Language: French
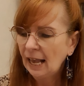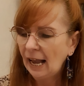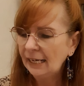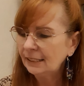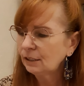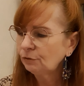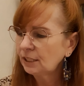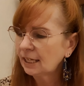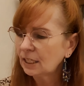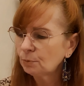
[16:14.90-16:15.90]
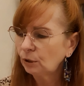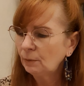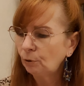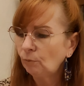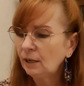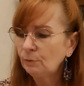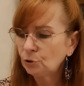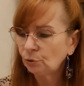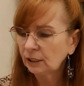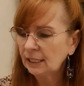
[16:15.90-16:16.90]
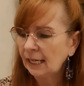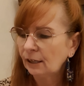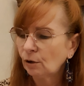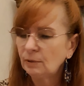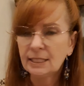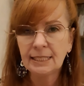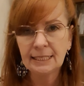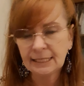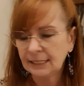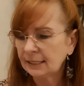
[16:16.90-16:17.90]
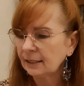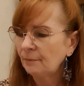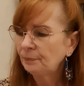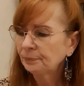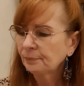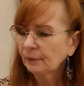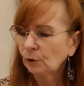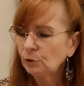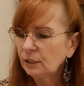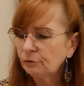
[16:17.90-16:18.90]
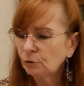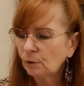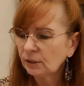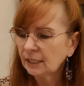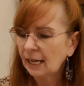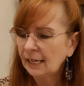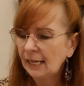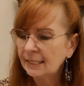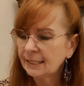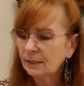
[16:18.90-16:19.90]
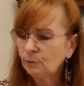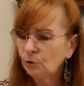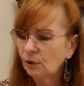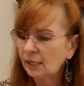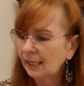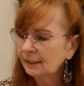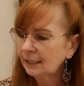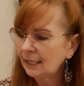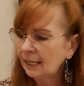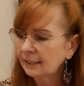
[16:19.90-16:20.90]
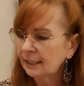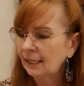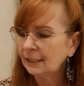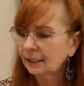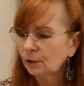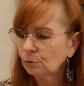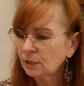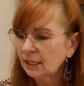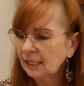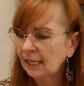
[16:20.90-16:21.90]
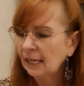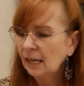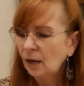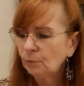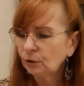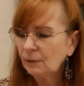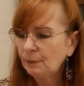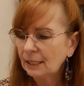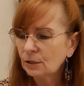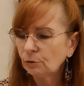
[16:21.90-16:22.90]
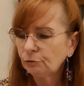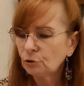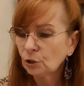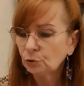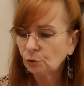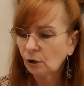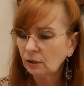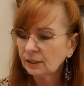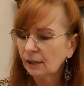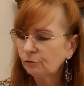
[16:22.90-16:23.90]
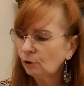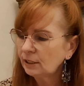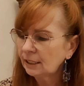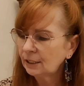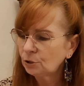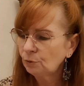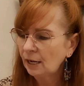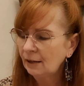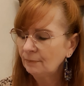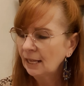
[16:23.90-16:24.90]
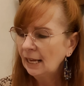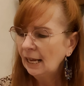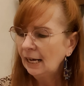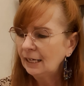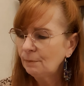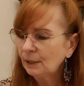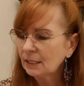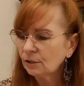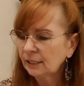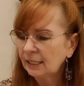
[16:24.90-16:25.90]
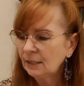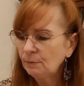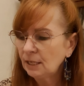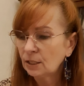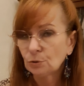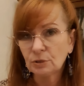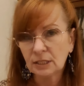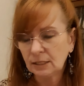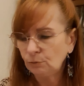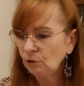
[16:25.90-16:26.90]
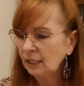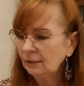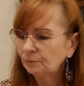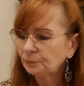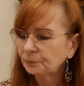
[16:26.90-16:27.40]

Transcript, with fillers: Elle est efficace pour les problèmes urinaires comme les cystites. Au niveau mental, elle stimule l'intellect et elle est très conseillée pour les personnes faisant de grands travaux intellectuels. Les personnes anémiées sont stimulées.